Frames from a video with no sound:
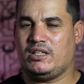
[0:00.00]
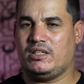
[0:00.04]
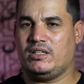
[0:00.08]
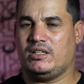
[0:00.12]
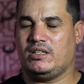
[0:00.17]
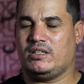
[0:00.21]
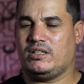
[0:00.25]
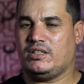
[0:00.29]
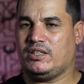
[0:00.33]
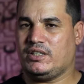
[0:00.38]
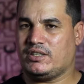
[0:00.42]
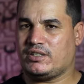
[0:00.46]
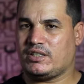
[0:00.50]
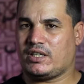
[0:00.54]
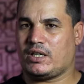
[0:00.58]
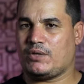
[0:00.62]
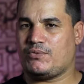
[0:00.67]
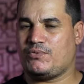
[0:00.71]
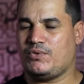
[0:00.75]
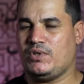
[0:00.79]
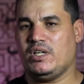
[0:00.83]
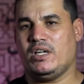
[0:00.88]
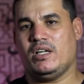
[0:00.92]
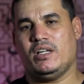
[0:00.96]

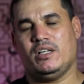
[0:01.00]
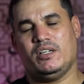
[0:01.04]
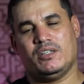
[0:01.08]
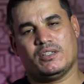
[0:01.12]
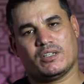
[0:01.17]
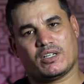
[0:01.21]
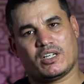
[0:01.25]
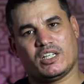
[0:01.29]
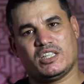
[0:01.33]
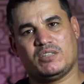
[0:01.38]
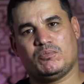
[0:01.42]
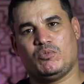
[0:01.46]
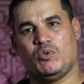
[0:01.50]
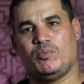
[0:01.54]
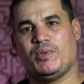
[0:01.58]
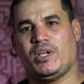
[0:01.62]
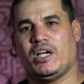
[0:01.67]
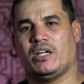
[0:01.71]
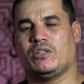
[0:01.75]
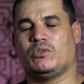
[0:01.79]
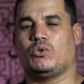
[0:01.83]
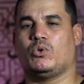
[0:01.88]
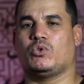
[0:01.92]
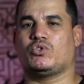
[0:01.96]
الاحترافيه نقدموا
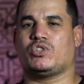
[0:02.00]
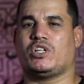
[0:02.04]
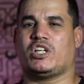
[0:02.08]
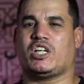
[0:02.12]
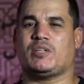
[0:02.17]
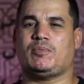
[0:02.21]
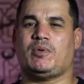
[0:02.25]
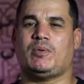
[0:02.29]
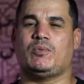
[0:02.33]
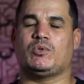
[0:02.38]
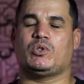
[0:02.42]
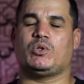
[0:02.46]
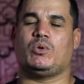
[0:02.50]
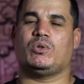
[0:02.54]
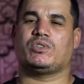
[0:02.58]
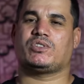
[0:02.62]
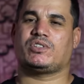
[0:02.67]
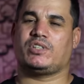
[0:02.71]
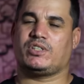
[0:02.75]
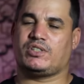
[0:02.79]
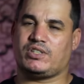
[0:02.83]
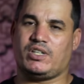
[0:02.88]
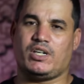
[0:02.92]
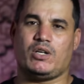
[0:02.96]
بها دروس الربع
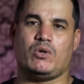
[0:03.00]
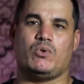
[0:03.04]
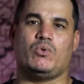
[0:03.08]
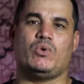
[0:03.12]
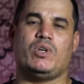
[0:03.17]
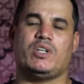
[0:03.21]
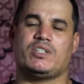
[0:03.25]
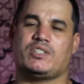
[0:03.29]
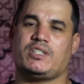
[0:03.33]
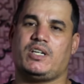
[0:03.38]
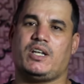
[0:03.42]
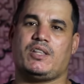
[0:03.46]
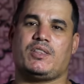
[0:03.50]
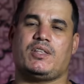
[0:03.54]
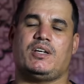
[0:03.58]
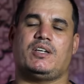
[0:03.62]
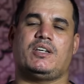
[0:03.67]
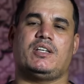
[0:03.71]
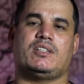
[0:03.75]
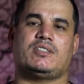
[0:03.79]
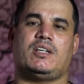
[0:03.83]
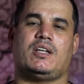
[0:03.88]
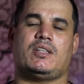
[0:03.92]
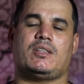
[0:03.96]
متوسط سنه اولى سنه
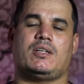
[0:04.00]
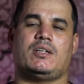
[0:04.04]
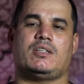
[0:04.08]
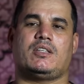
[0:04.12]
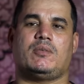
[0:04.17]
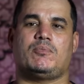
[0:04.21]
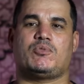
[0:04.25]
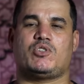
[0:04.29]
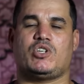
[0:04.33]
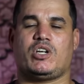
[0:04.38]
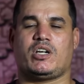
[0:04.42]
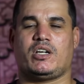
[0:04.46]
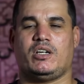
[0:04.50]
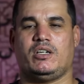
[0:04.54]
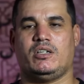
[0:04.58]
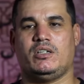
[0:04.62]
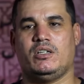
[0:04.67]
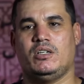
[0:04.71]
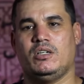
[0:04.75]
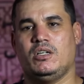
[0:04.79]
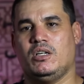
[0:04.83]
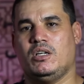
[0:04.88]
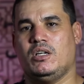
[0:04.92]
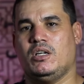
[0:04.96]
ثانيه سنه ثالثه بشكل
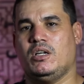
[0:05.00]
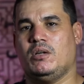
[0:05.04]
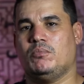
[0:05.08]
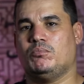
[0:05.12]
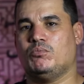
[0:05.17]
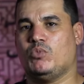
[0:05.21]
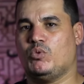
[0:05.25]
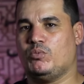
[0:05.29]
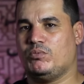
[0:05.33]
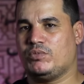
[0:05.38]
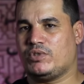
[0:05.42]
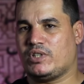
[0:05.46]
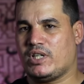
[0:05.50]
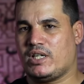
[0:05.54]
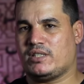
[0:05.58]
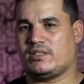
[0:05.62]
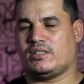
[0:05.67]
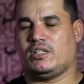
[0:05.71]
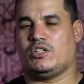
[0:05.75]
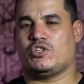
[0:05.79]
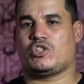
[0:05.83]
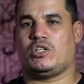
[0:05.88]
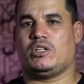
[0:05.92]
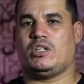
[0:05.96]

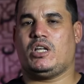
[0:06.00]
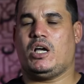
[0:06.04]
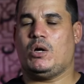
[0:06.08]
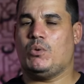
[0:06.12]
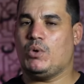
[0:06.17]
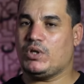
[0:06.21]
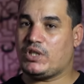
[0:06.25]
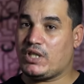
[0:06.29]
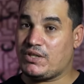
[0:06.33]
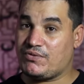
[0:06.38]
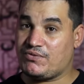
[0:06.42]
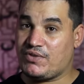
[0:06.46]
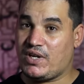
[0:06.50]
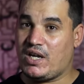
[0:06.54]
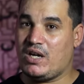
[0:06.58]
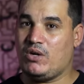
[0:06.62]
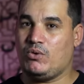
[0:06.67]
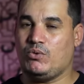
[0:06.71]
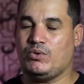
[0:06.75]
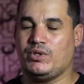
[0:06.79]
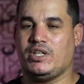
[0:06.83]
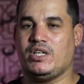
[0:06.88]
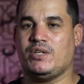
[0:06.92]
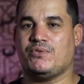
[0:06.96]
ممتاز ان شاء الله هو
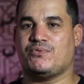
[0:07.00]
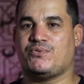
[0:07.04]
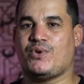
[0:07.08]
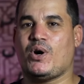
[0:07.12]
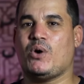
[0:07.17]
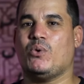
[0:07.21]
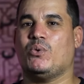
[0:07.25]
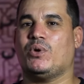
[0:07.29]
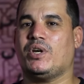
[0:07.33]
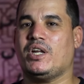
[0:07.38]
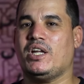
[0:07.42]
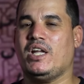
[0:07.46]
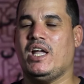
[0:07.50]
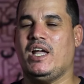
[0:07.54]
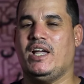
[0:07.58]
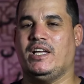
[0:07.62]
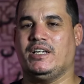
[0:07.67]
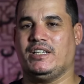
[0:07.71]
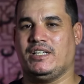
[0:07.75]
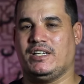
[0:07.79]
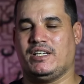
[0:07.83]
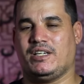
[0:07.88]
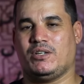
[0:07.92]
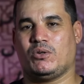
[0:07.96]
تفاعلي فوري
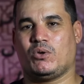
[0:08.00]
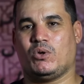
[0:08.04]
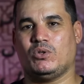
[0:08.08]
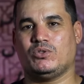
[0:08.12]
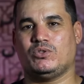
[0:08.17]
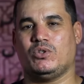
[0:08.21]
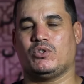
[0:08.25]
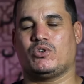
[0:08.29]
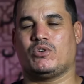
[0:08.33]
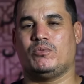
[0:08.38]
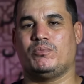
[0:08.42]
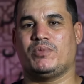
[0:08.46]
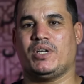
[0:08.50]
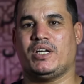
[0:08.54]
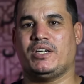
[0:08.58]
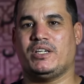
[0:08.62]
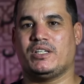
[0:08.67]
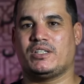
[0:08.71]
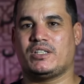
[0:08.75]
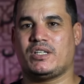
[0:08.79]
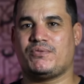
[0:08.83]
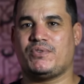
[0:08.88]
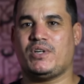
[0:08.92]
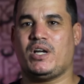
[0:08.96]
اني يعني قلت لكم بان
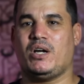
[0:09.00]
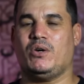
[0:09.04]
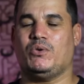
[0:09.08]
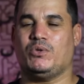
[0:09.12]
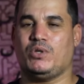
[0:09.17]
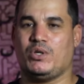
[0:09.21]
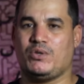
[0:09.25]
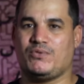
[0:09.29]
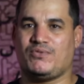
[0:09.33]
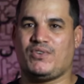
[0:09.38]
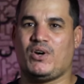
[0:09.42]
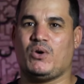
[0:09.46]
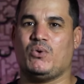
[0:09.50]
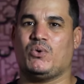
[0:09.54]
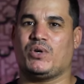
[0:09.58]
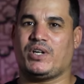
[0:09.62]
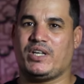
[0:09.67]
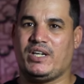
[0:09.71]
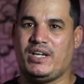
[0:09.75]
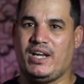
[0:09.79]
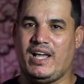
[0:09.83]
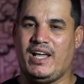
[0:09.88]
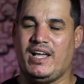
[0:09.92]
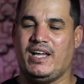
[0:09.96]
التفاعل
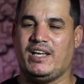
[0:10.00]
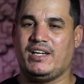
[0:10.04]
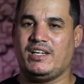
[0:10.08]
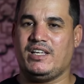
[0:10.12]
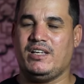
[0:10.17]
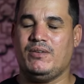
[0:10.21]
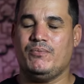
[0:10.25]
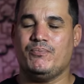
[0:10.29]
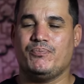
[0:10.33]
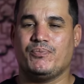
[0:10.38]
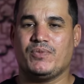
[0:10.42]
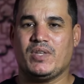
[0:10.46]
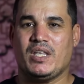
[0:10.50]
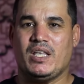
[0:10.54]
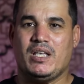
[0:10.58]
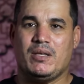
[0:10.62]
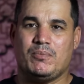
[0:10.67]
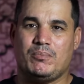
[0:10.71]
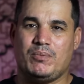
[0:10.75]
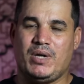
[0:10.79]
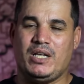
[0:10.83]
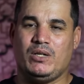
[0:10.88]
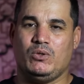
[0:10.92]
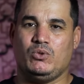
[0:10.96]
الفوري الاني
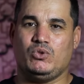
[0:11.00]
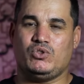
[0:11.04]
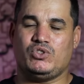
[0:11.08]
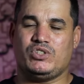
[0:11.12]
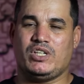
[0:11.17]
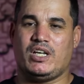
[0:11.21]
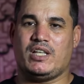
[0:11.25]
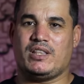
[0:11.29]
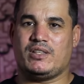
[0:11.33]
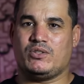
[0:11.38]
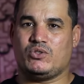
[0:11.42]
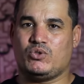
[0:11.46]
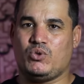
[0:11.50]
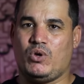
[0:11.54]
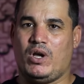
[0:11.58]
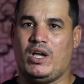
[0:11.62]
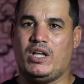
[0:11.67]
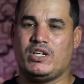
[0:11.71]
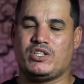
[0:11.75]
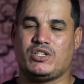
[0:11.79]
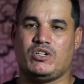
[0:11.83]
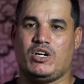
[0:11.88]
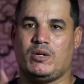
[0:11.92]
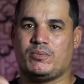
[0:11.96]
مع الاستاذ
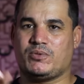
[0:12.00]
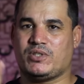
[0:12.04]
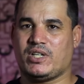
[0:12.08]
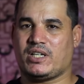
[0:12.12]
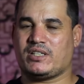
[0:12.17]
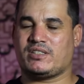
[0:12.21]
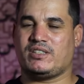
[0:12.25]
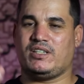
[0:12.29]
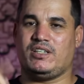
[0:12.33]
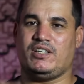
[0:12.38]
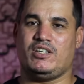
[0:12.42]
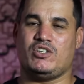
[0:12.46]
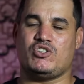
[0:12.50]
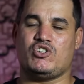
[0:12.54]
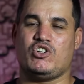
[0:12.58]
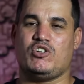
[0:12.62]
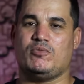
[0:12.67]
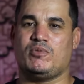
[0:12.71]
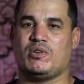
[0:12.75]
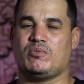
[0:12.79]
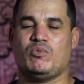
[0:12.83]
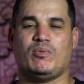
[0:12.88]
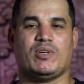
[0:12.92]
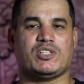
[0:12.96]
سؤال جواب سقسيني
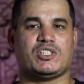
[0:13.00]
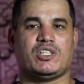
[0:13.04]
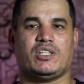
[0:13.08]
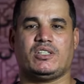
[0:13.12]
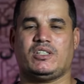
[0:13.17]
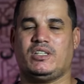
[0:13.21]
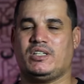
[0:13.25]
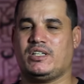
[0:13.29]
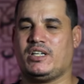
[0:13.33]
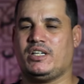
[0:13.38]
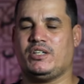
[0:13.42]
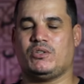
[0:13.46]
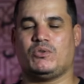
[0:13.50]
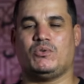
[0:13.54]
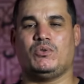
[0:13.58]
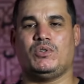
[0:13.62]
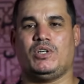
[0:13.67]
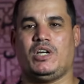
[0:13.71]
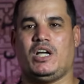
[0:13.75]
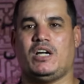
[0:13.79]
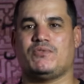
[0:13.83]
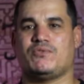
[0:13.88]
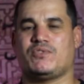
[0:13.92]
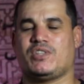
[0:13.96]
نجاوبك مباشره راح
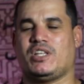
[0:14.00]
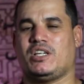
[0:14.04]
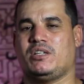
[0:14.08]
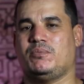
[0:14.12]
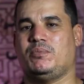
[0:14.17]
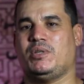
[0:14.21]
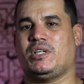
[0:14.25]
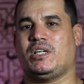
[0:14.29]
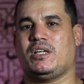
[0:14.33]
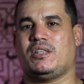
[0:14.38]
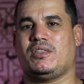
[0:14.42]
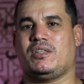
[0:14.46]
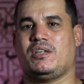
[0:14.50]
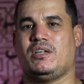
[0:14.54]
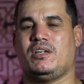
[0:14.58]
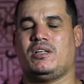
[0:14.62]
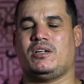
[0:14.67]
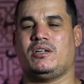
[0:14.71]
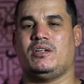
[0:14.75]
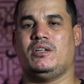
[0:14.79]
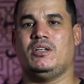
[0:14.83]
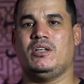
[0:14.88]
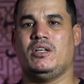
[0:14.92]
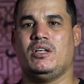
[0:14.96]
يكون افضل
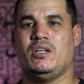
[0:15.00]
بكثير